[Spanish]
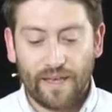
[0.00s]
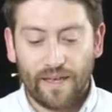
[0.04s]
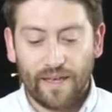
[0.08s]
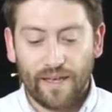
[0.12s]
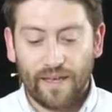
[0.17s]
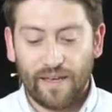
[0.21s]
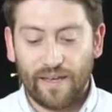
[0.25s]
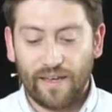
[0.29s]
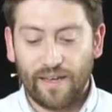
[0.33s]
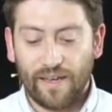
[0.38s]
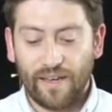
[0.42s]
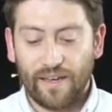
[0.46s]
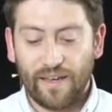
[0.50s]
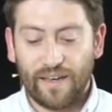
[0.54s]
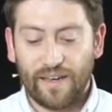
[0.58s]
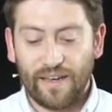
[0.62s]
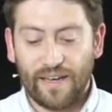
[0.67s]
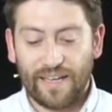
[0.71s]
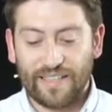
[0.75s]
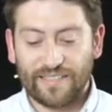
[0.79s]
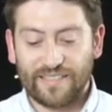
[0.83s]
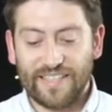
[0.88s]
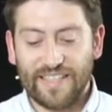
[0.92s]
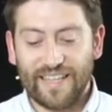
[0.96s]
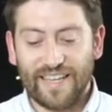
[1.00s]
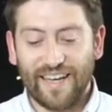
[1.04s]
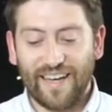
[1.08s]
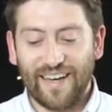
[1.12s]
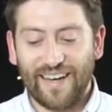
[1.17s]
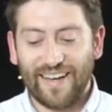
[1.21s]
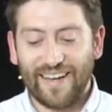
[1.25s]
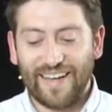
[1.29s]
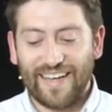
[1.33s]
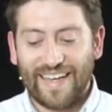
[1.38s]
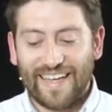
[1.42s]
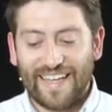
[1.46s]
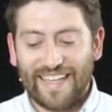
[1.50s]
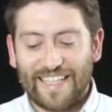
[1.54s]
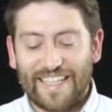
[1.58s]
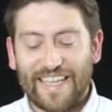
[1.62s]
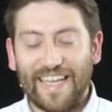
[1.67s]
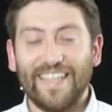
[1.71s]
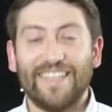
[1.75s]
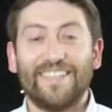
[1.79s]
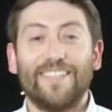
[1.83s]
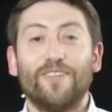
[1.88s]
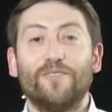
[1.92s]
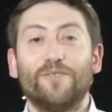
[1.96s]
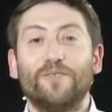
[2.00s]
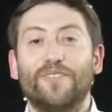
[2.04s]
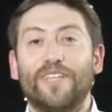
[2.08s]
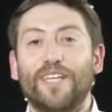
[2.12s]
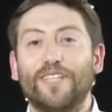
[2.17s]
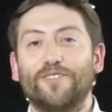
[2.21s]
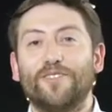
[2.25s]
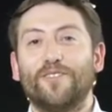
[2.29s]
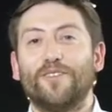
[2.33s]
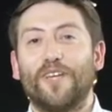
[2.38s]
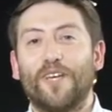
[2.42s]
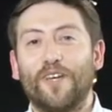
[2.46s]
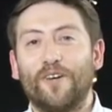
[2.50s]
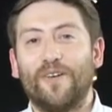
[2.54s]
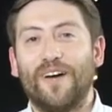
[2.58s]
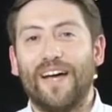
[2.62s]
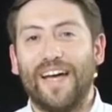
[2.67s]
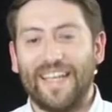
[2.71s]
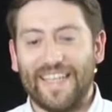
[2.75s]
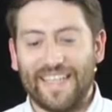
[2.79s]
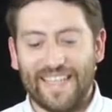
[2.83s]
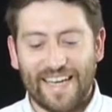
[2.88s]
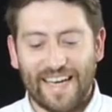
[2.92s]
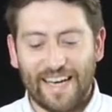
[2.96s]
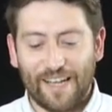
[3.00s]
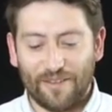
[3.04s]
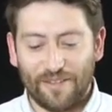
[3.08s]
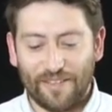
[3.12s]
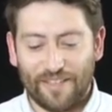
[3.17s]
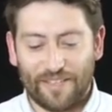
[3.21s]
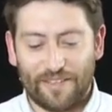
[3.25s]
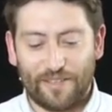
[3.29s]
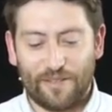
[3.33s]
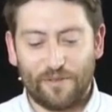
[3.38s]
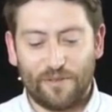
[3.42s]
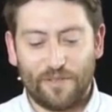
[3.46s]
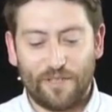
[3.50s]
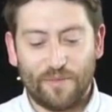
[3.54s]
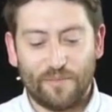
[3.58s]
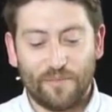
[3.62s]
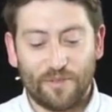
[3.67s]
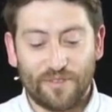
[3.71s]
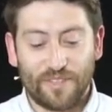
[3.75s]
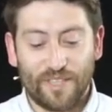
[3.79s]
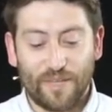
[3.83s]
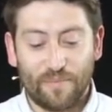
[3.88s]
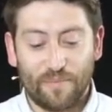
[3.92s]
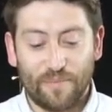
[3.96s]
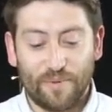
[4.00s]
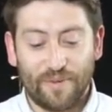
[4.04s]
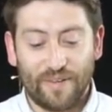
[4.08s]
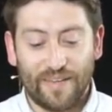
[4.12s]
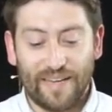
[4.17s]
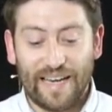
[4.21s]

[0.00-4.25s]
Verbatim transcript: Eh, así que este es un texto que nos ha guiado en este último tiempo.